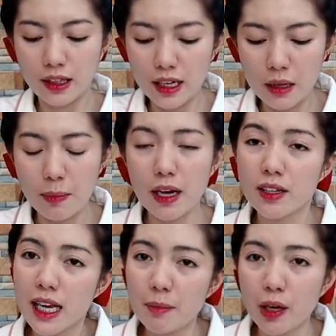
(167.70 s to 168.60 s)
Three.
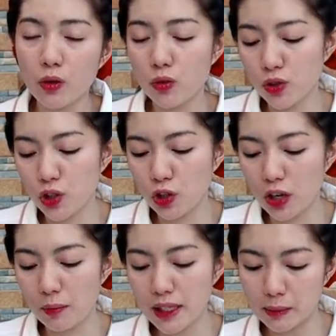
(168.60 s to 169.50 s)
Pero sabi kung gusto
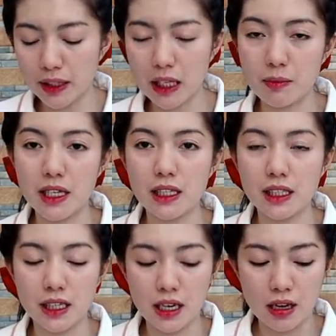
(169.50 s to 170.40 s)
nyo ng mas
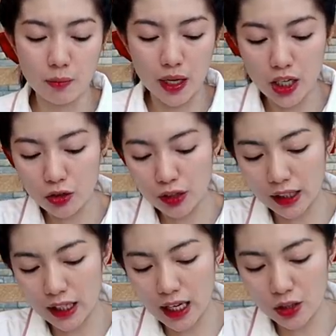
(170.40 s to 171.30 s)
matamis, pwede nyo
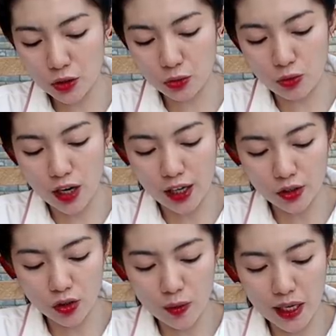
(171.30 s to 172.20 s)
dagdagan yung sugar.
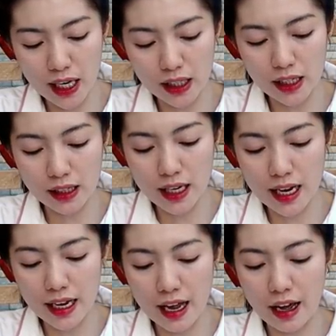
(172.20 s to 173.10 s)
So, gawin natin
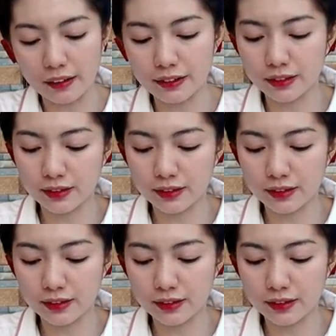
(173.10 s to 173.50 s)
three and a half.